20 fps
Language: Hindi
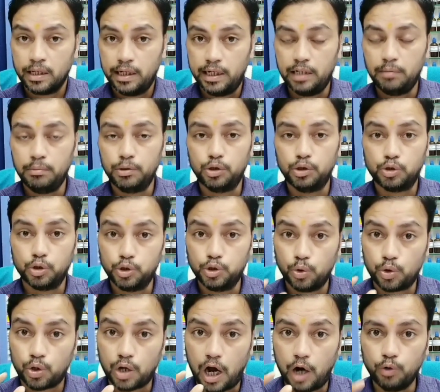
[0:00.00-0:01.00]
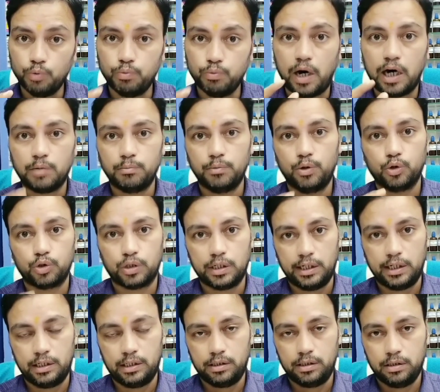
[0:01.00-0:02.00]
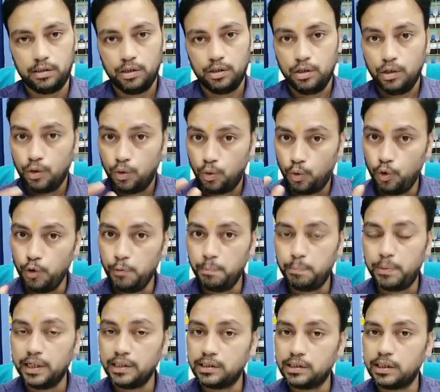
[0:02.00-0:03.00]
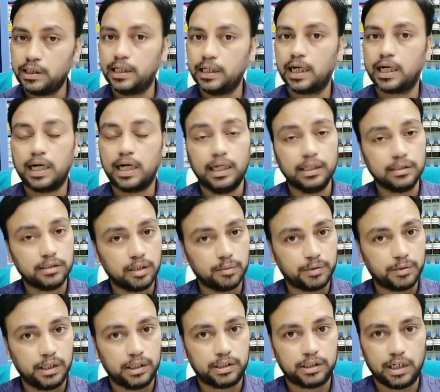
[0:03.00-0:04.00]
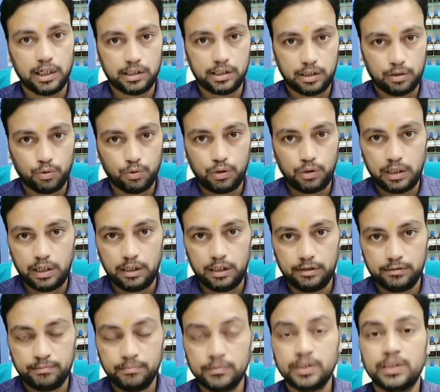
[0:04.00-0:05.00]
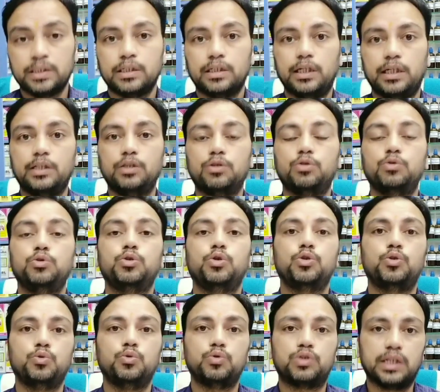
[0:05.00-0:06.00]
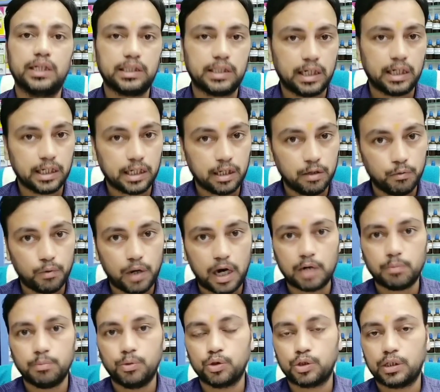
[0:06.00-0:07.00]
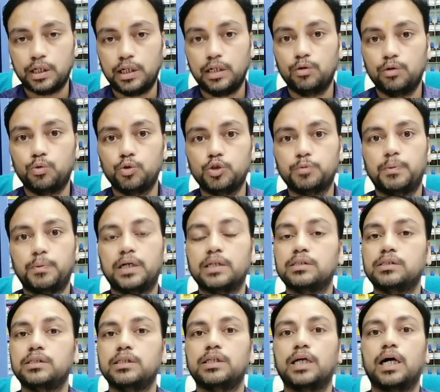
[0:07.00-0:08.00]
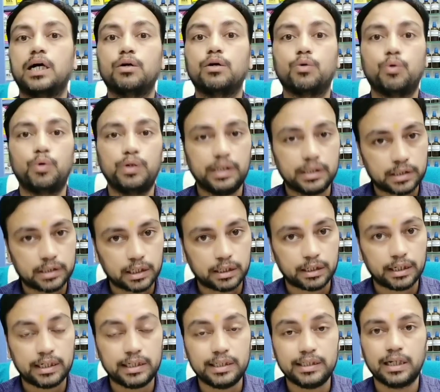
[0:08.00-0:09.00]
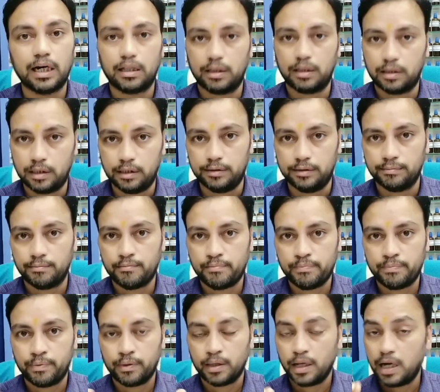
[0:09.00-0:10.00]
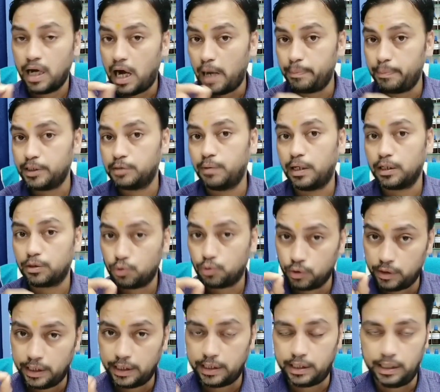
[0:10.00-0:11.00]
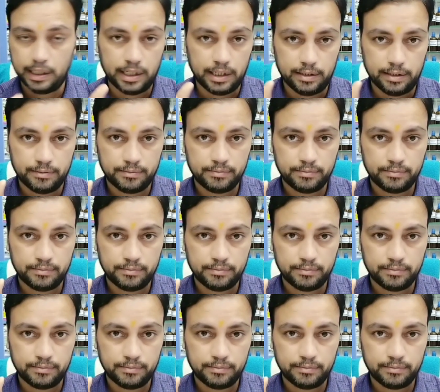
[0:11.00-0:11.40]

इनमें दोस्तों जो राउंड वार्म होते हैं उन पर सीना का सबसे अच्छा असर होता है किंतु जो दूसरे तरह के वार्म होते हैं उस पर सीना कोई असर नहीं डालती आप इस बात को देखिएगा